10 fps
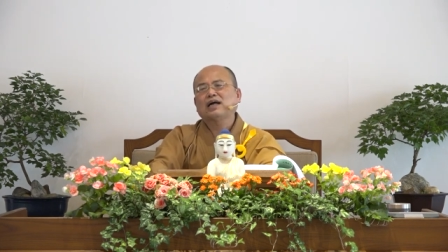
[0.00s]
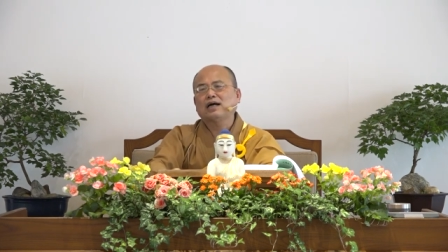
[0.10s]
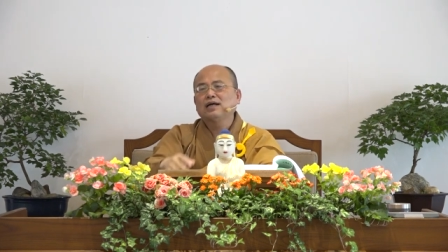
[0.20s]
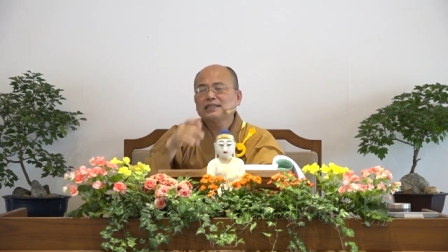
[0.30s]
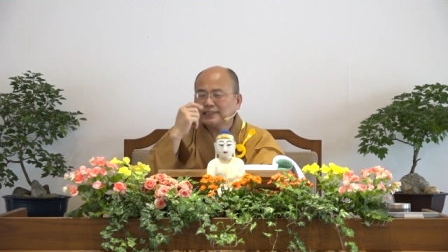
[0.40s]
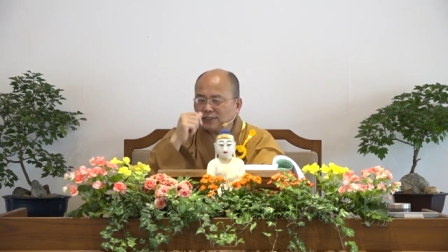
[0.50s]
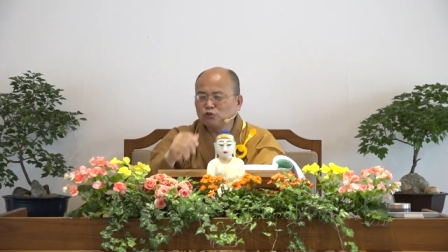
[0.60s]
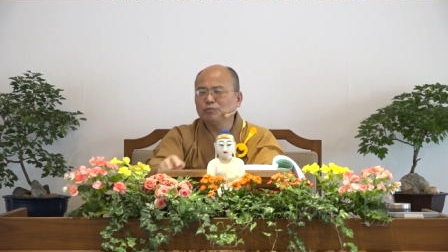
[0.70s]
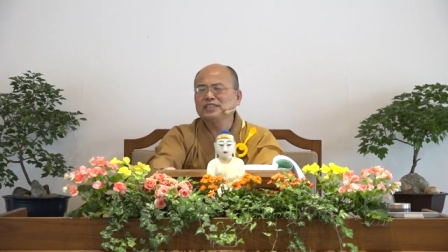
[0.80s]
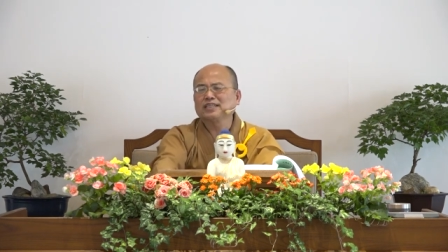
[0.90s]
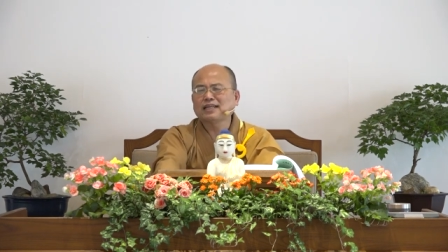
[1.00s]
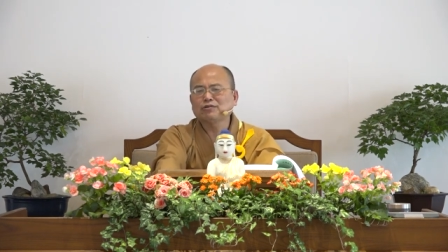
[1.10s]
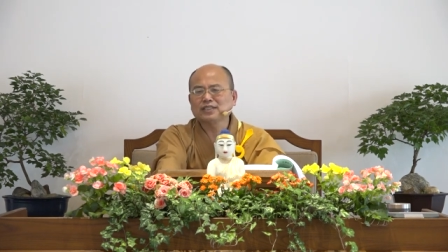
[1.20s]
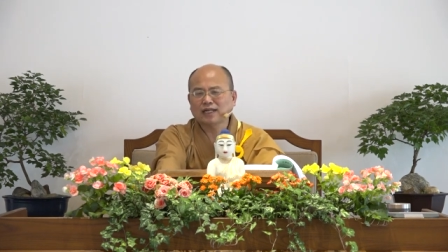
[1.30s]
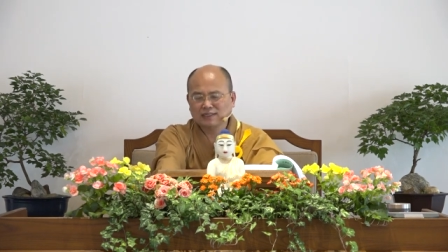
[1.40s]
啊，他在说明这个
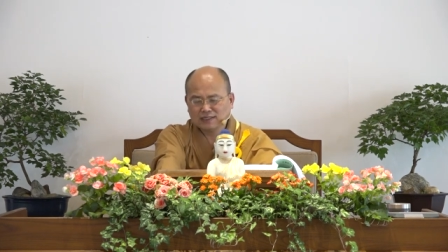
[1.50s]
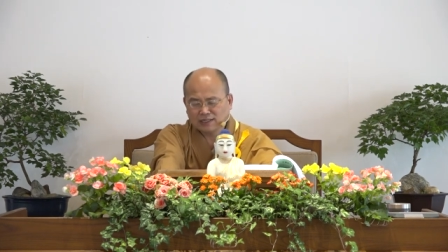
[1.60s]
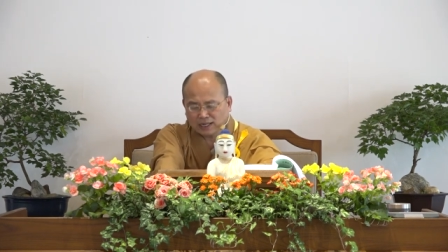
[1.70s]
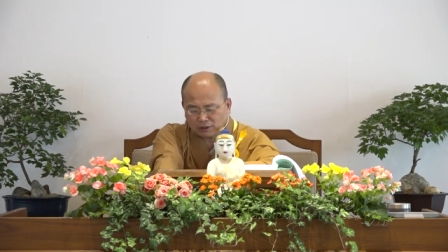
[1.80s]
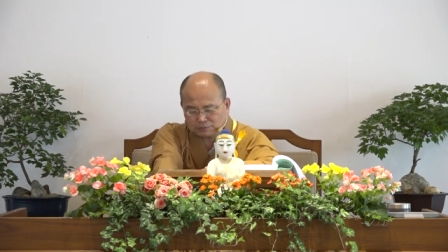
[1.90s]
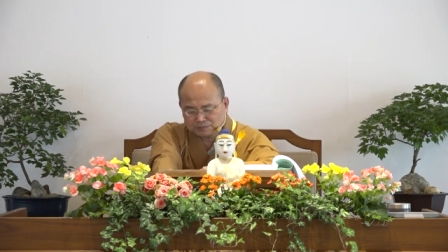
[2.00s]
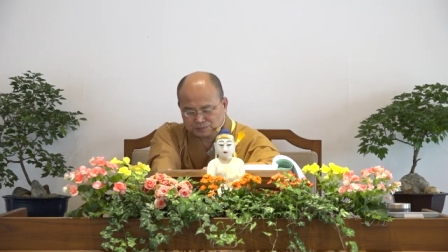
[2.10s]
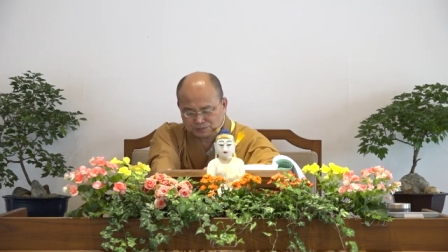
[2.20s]
道理啊。好